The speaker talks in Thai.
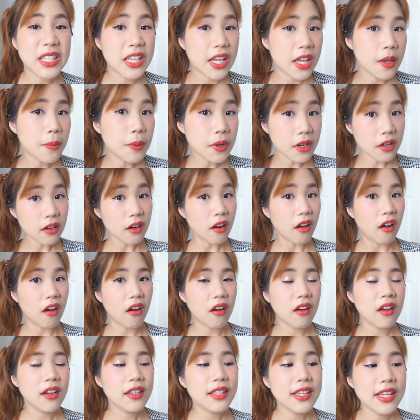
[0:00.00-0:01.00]
ขี้ผึ้งเหรอ
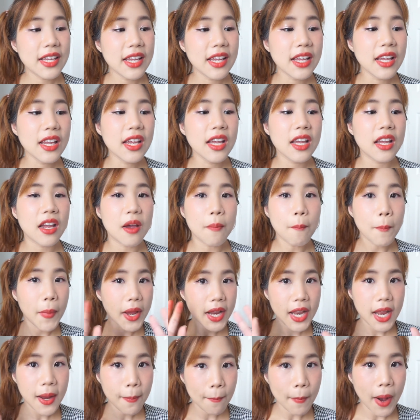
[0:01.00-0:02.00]
ที่ไม่
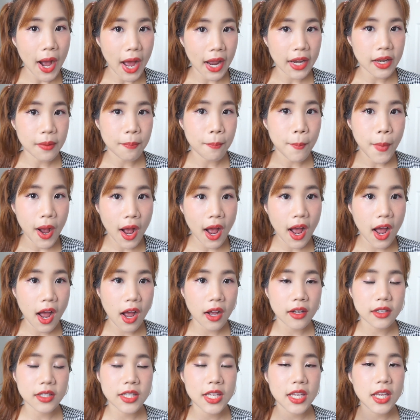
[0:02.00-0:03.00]
ได้มันมา
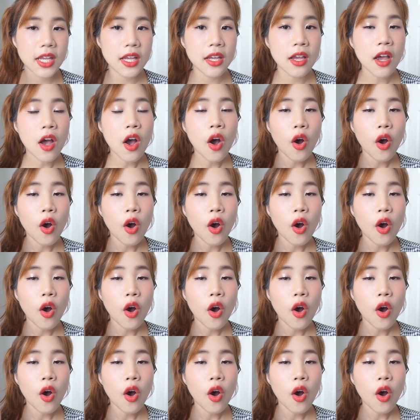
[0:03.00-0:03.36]
กที่